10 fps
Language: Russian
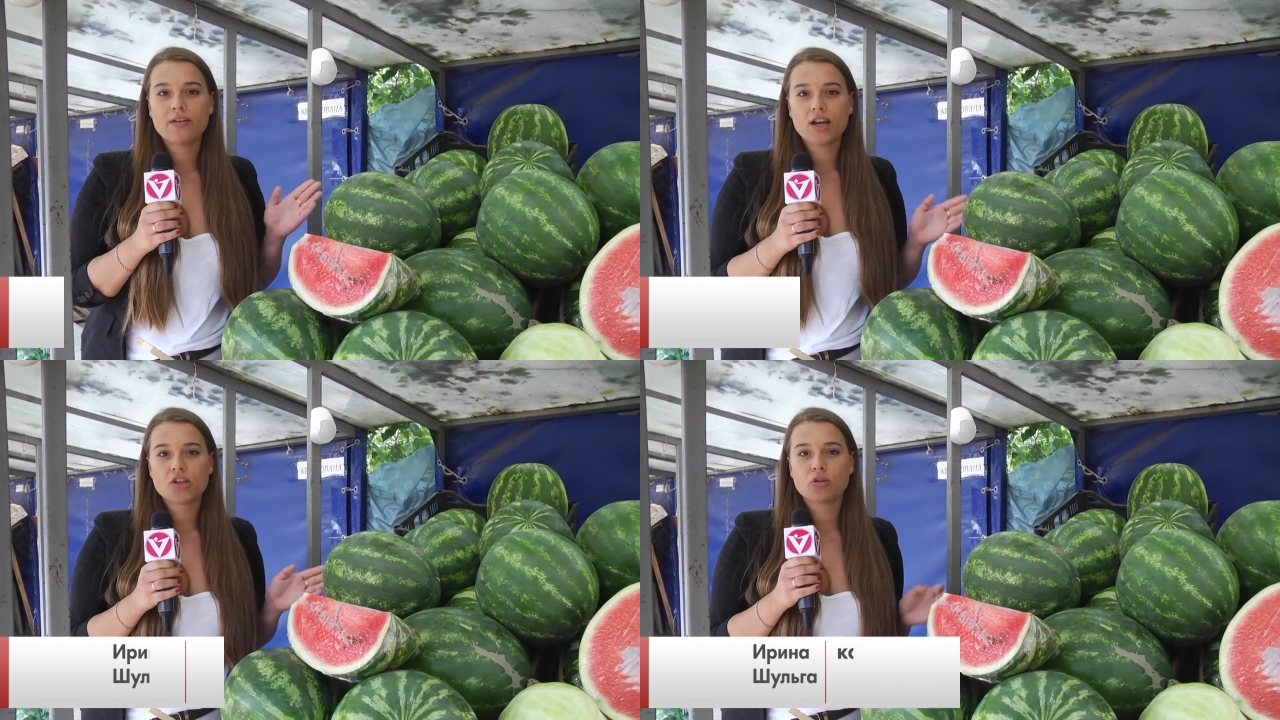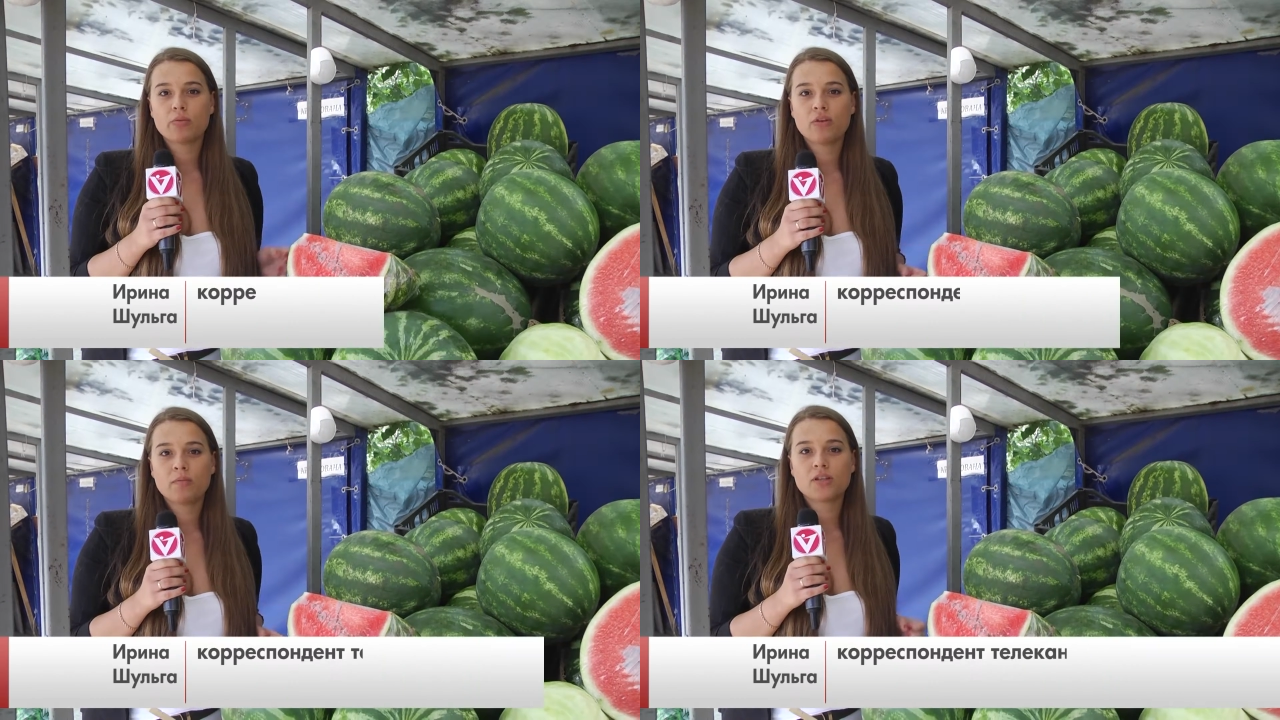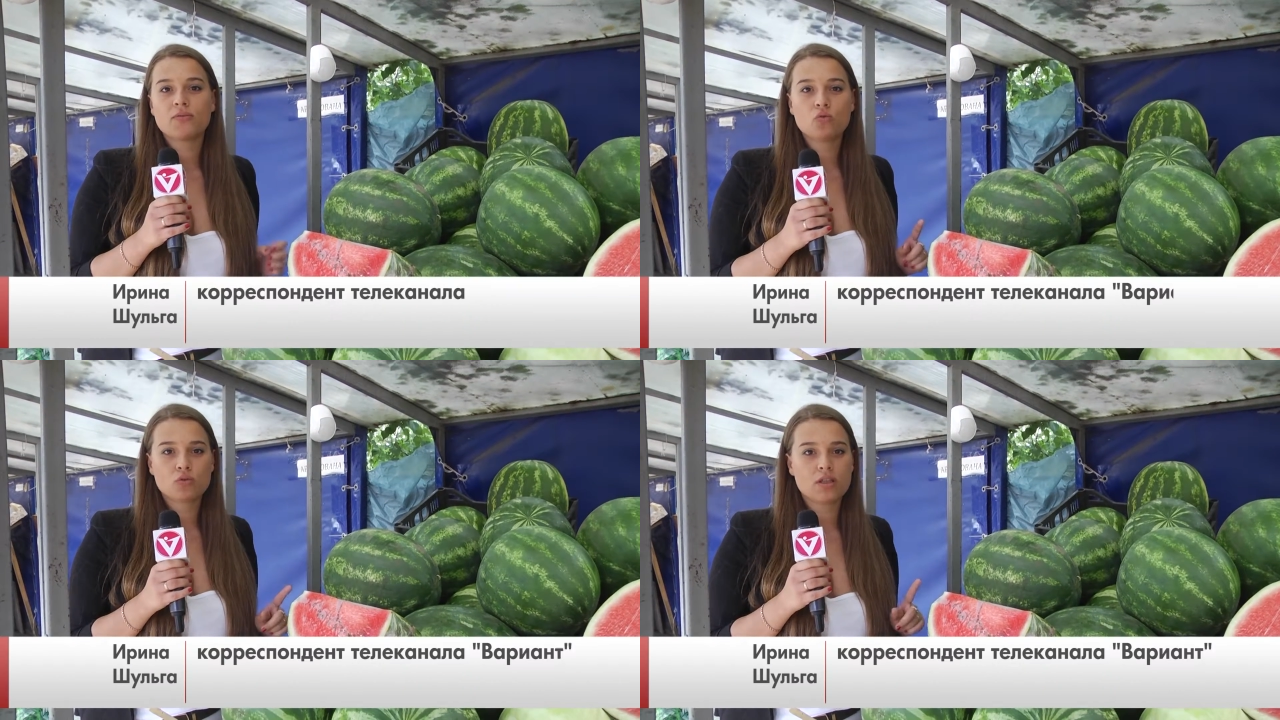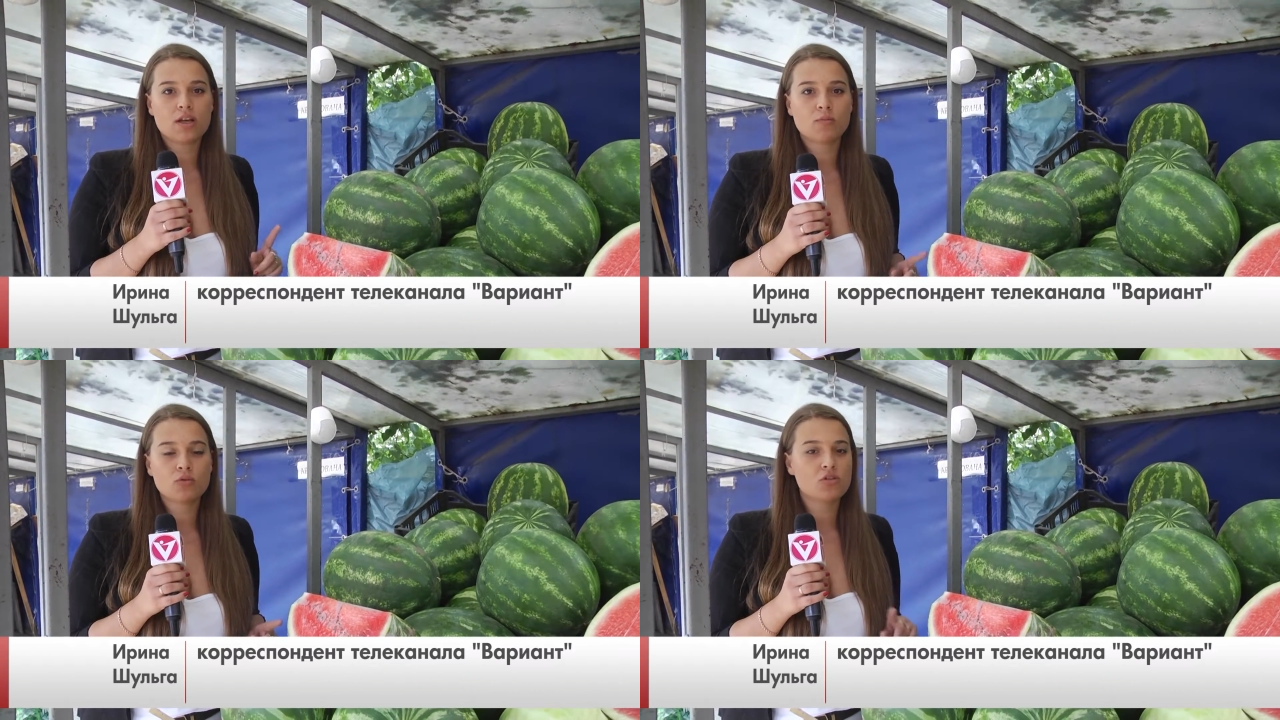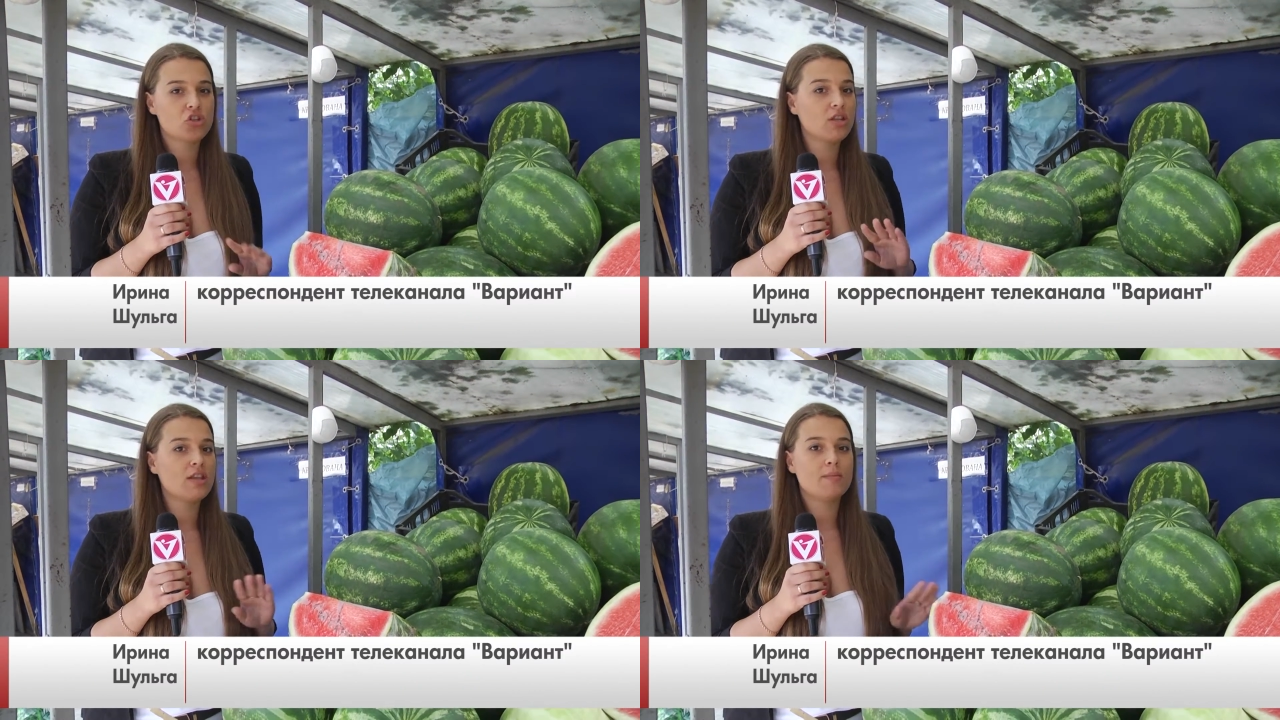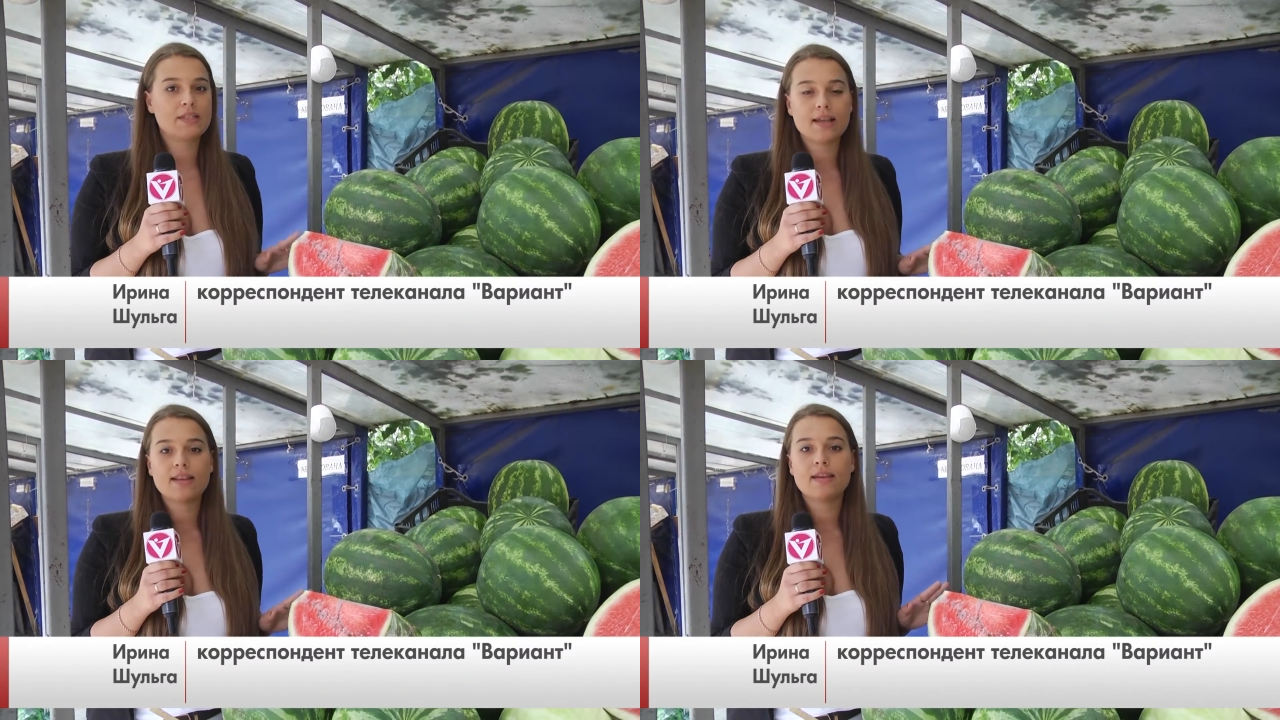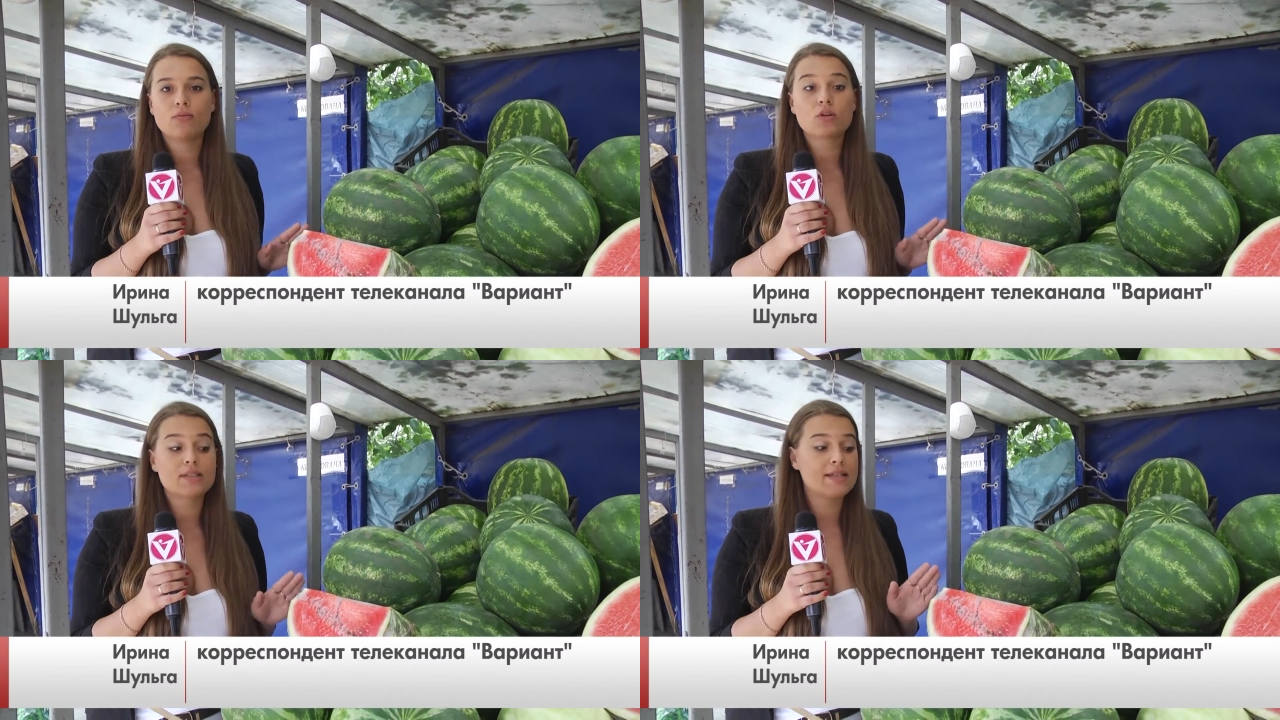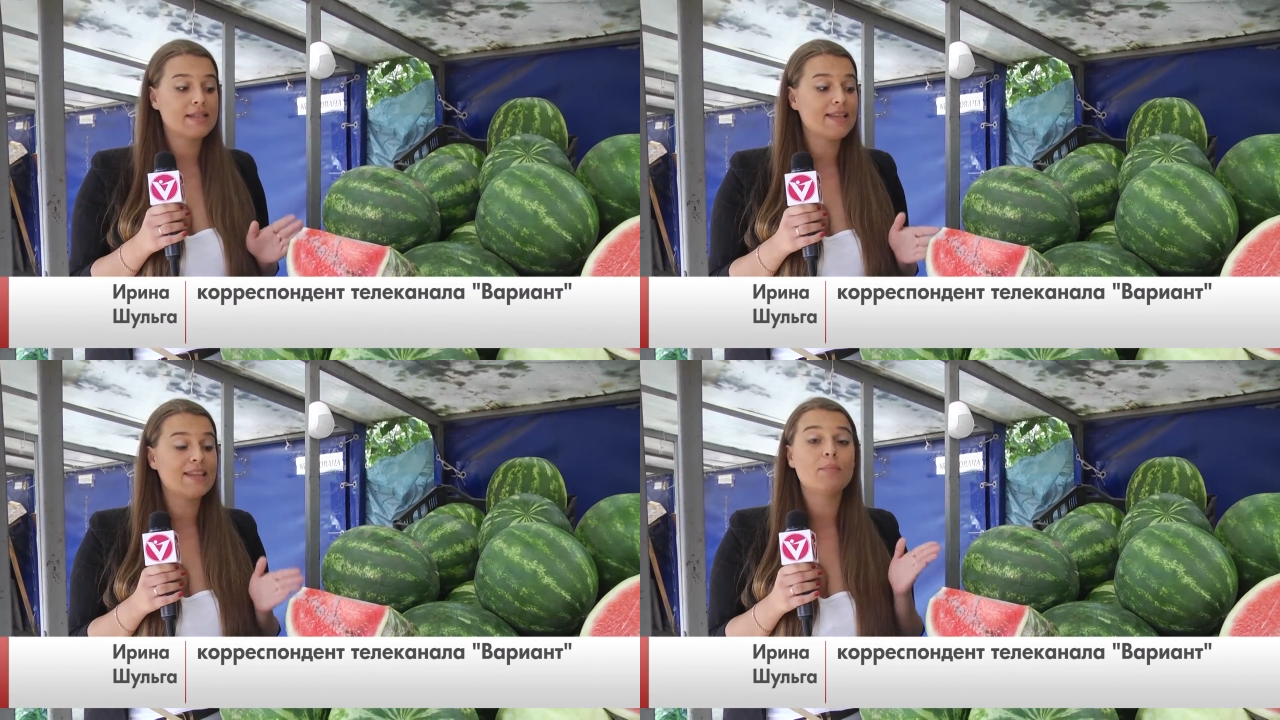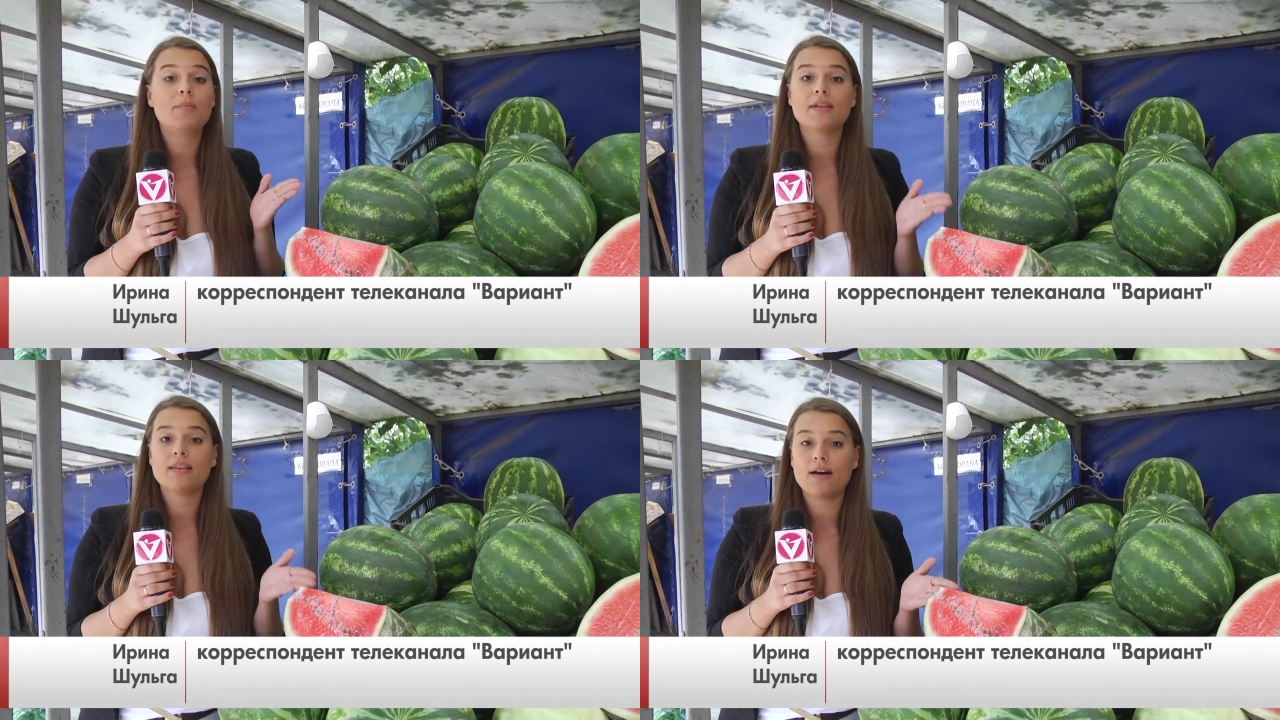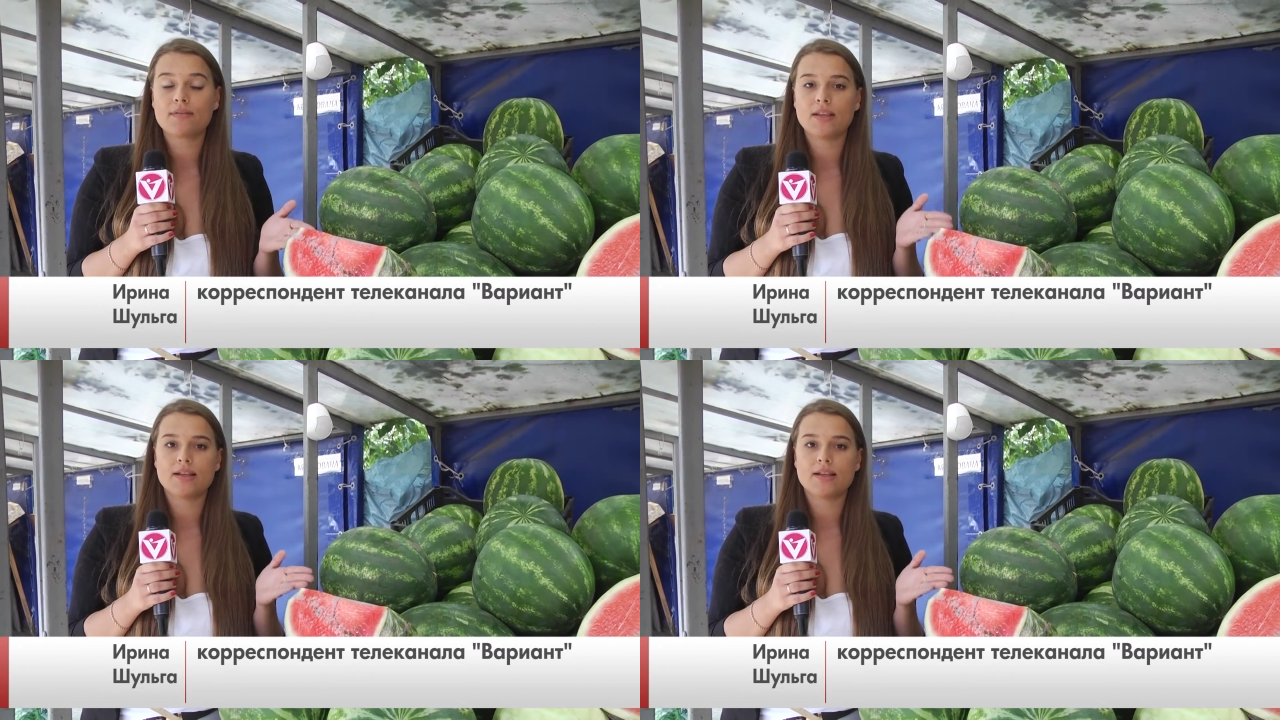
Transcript: Говорят, чтобы выбрать вкусный арбуз, совершенно не обязательно его разрезать на прилавке.